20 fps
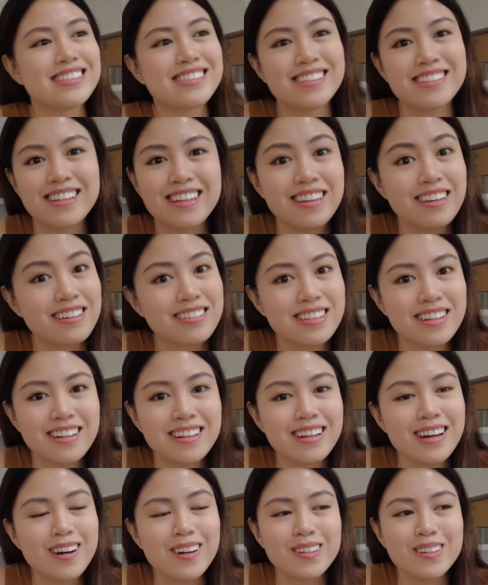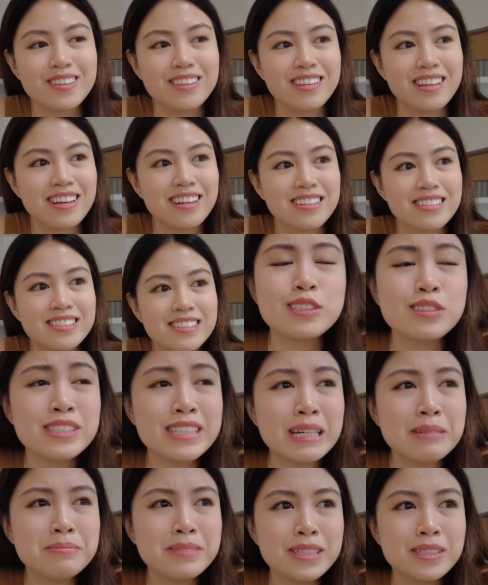Kasi naiyak talaga ako nun, guys. So
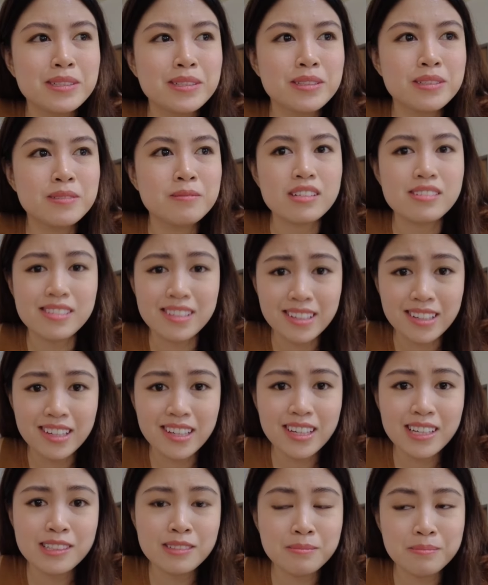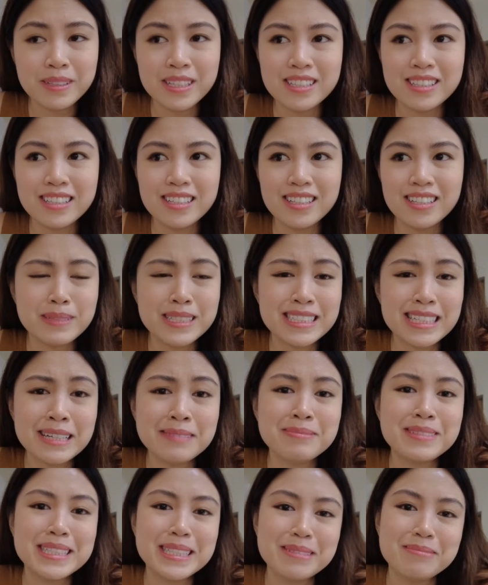sabi ko, sige, kung pwede,
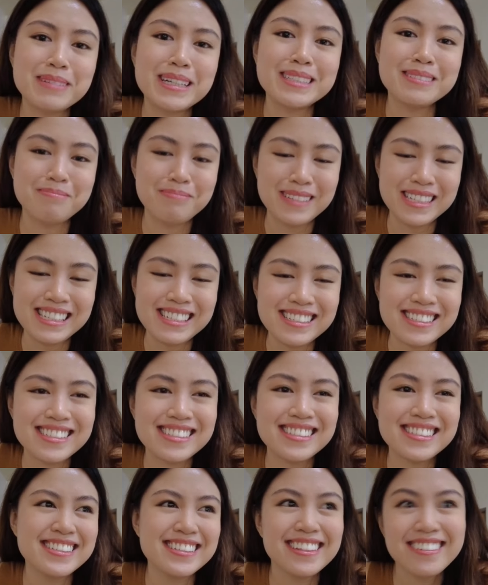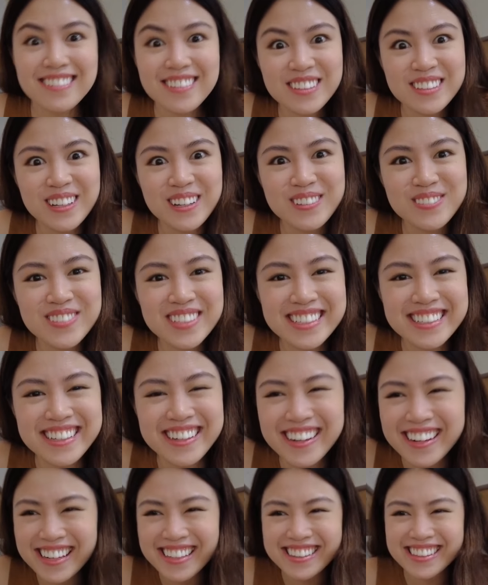pasama naman, please. So, yun, nakabili
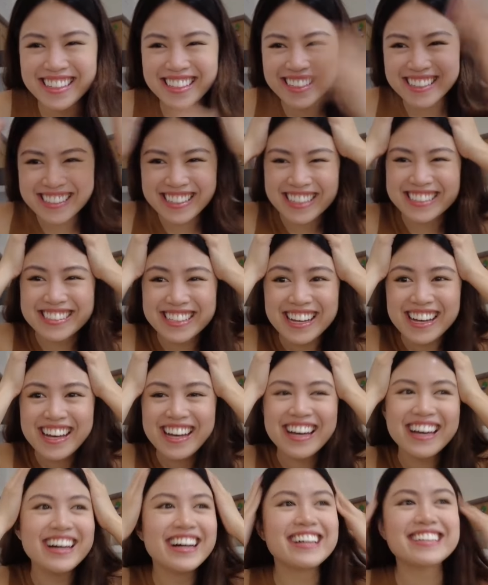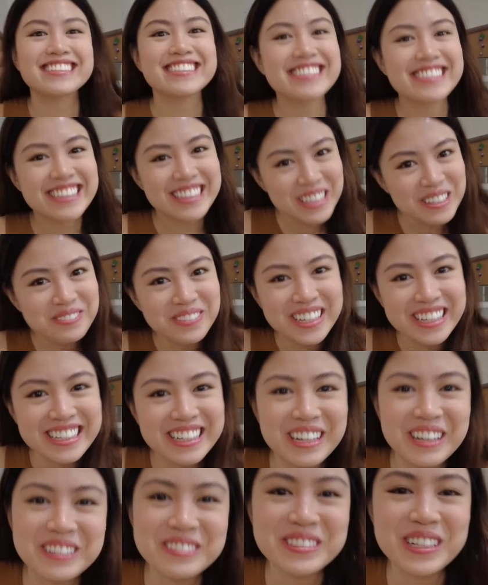ako ng ticket guys, ah! As in, hindi pa
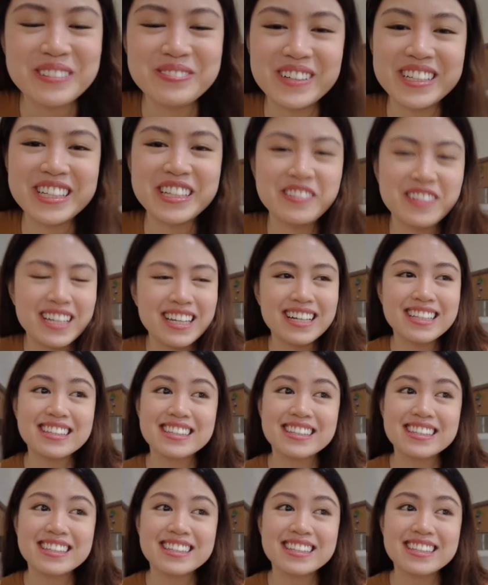rin ako makapaniwala.